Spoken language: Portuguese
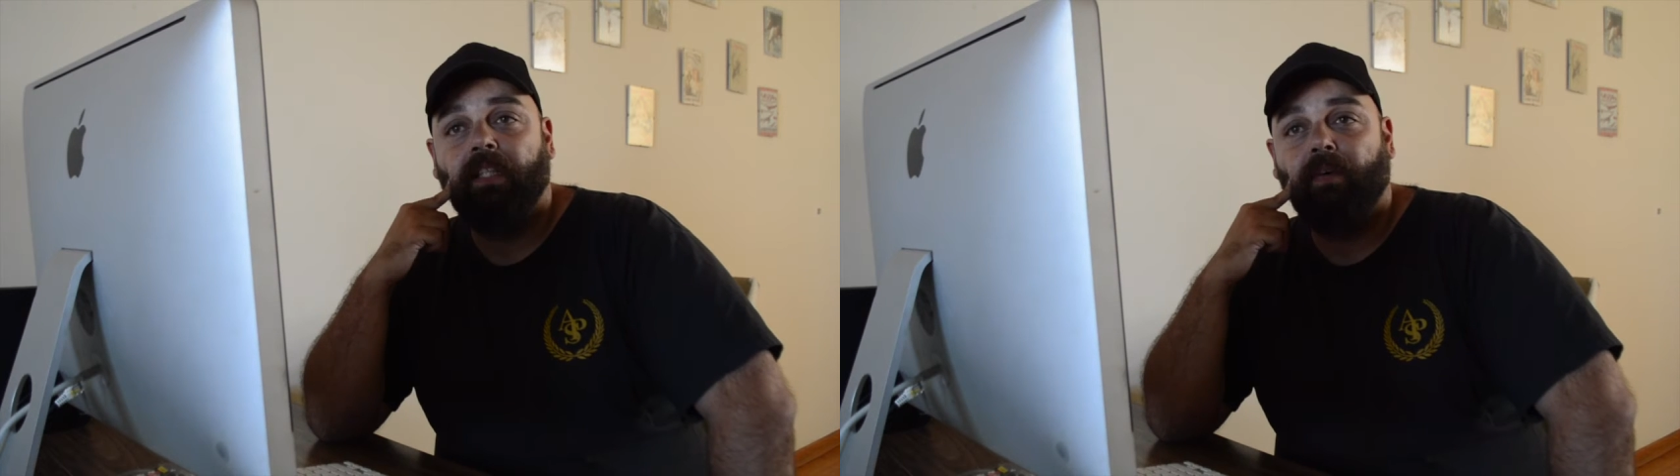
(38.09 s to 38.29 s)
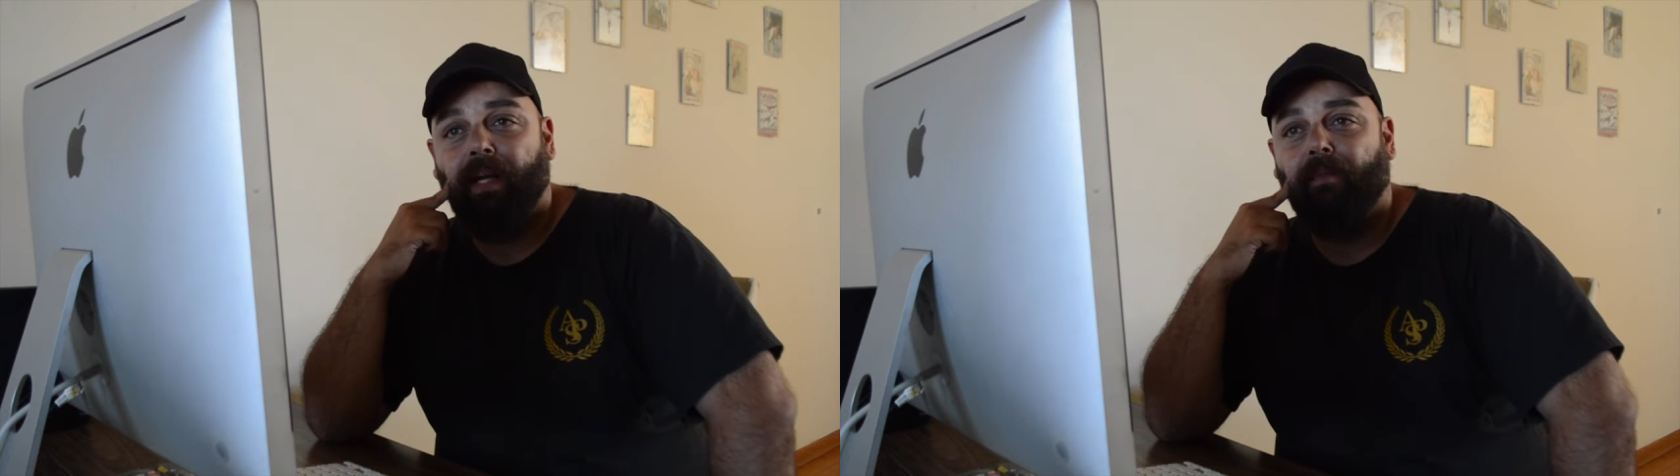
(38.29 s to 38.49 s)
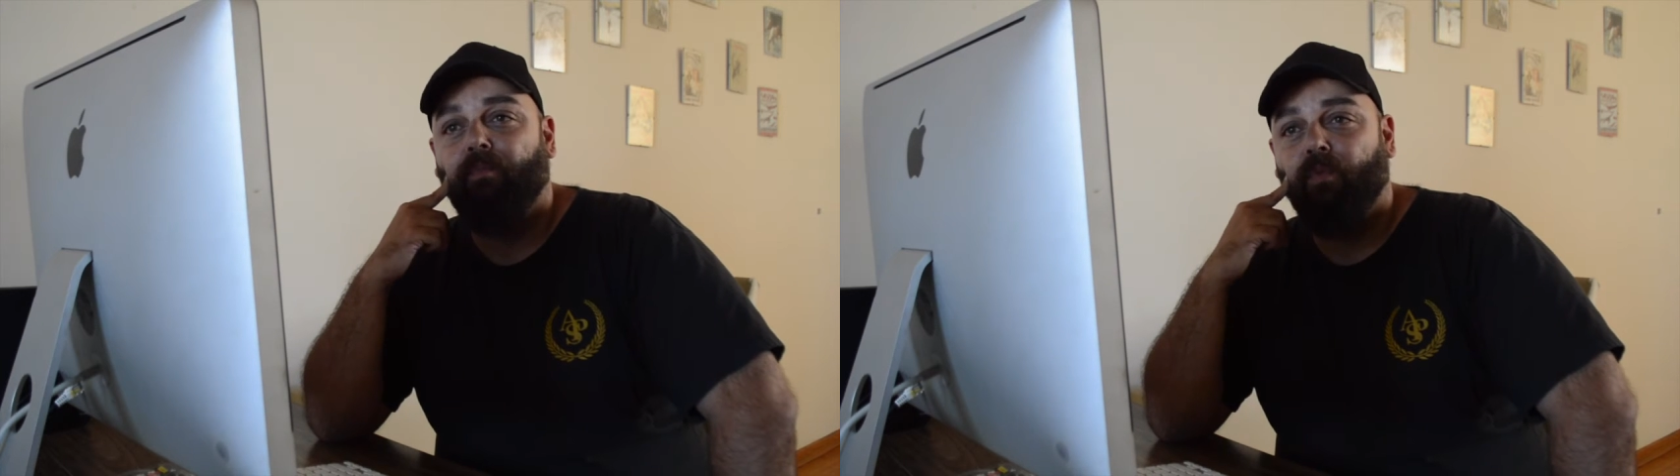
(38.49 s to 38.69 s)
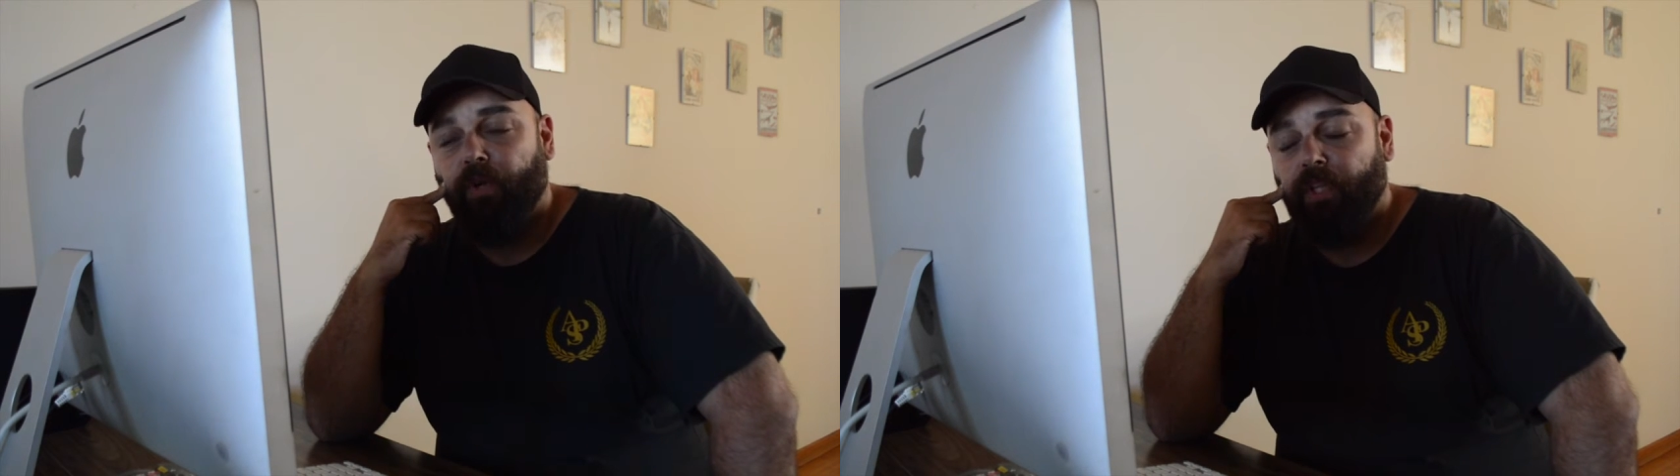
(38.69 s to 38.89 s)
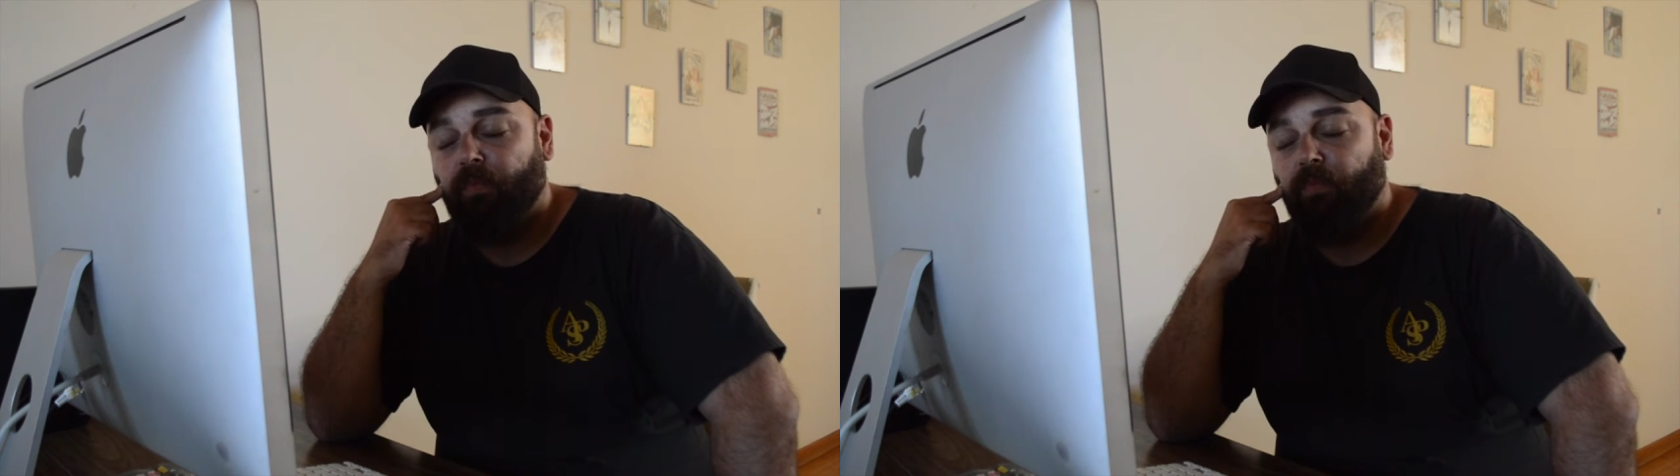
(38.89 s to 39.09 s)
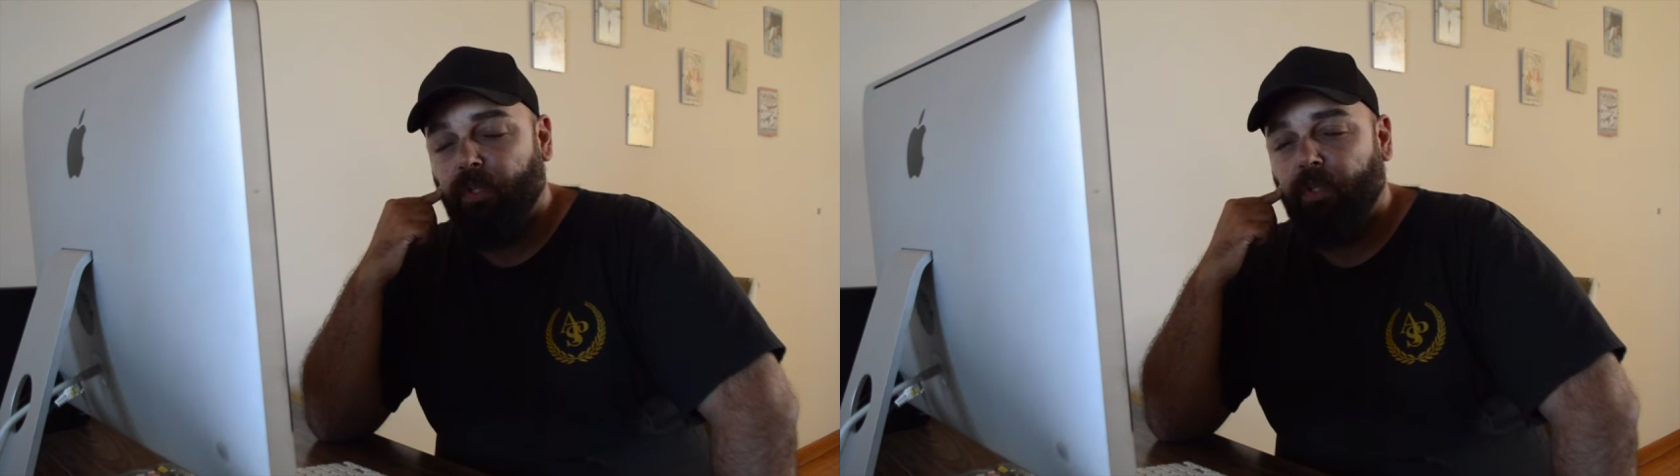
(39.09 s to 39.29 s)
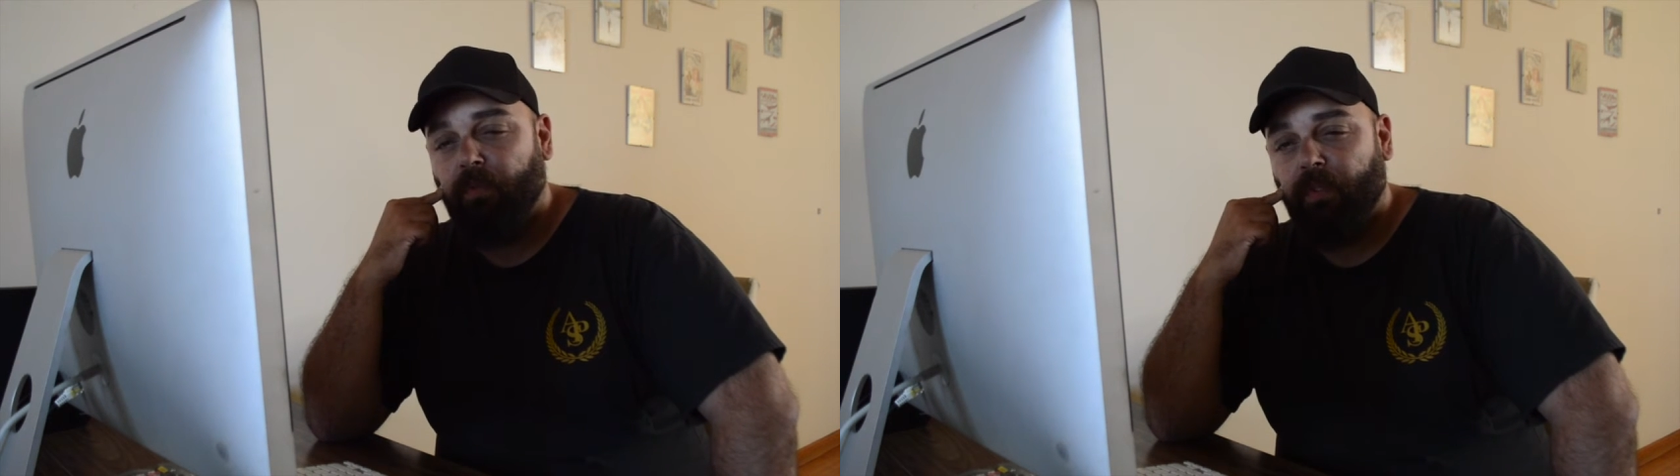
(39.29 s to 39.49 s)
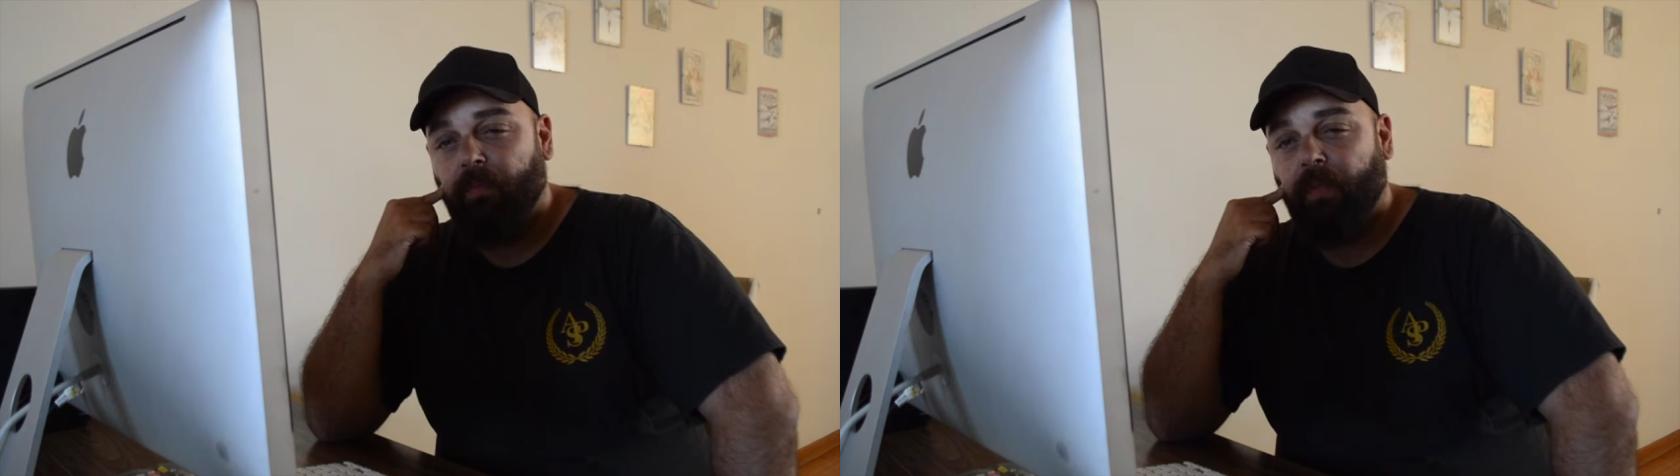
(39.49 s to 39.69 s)
eu era muito, muito,
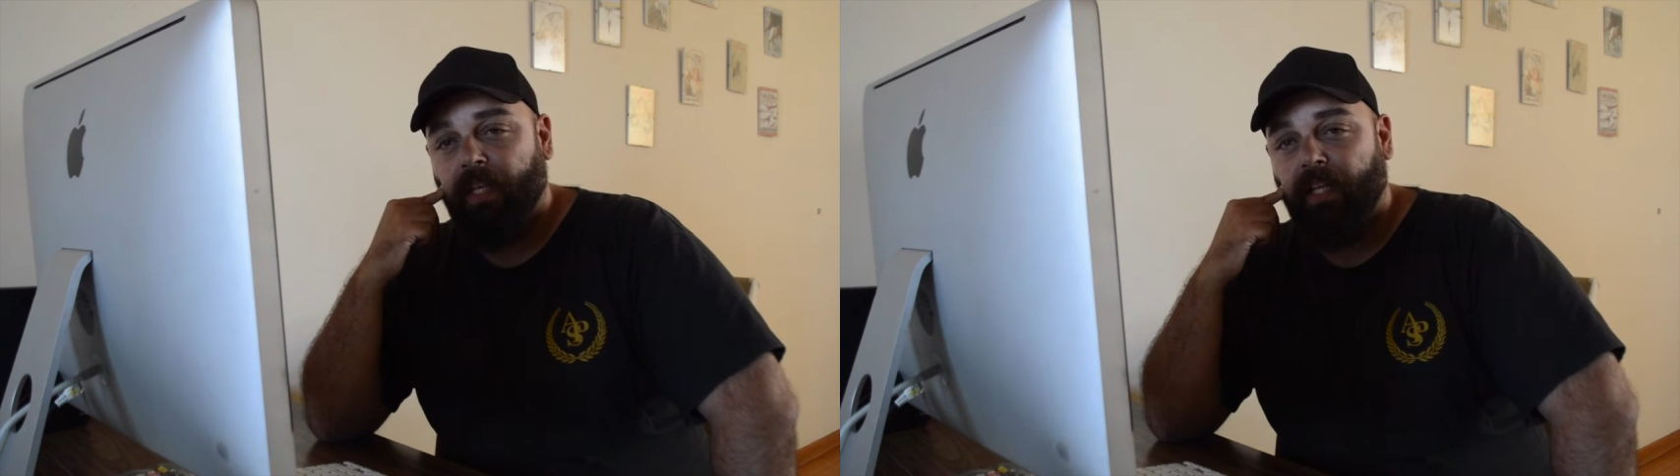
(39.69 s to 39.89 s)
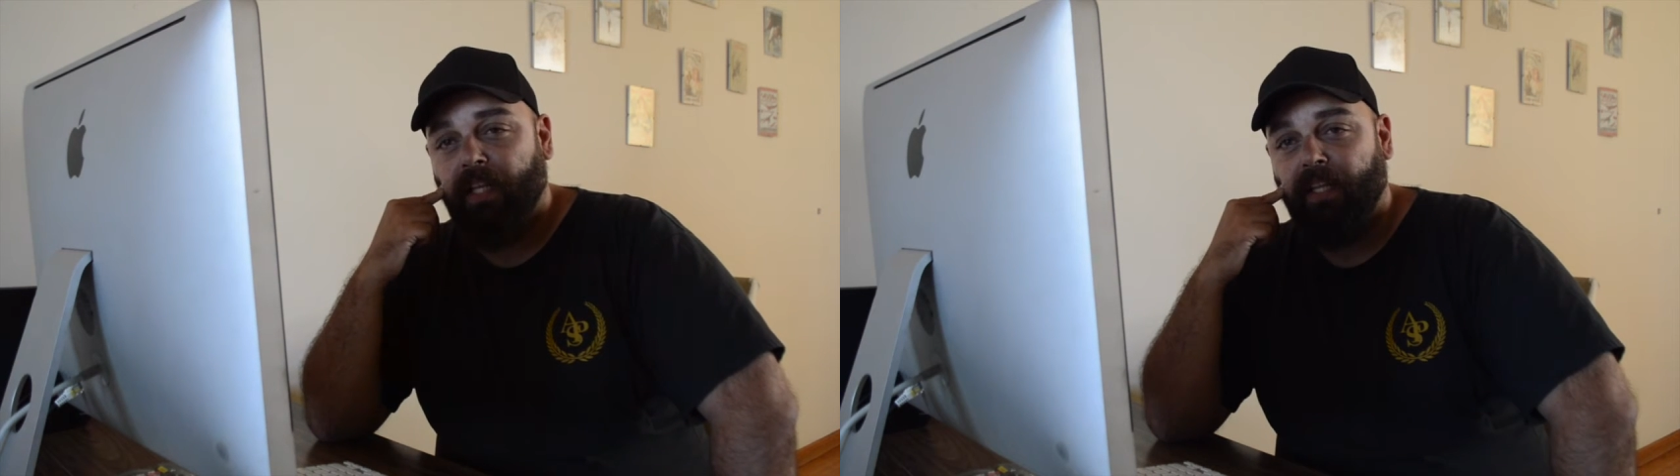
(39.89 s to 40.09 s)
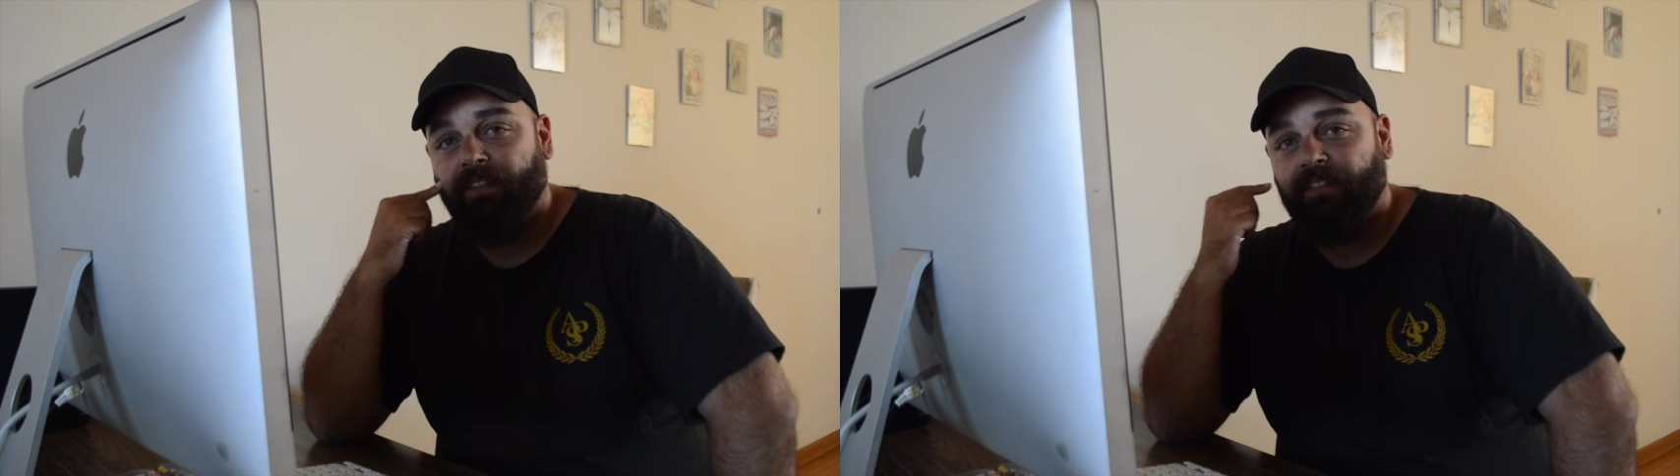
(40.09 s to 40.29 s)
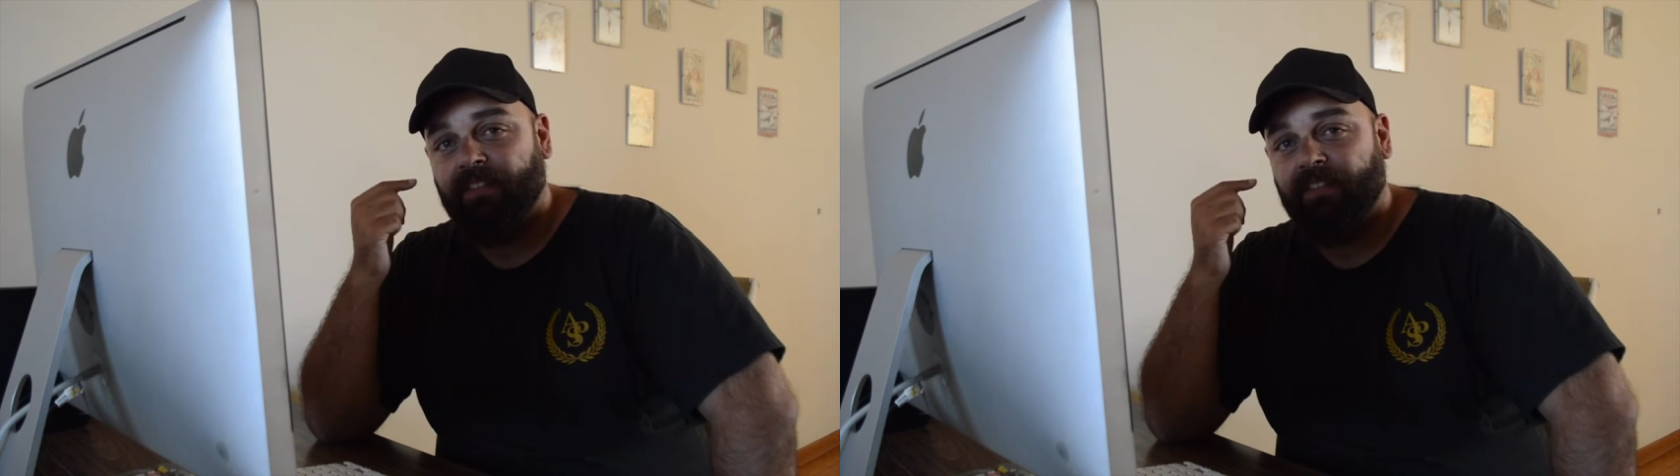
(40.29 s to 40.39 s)
muito pequenininho.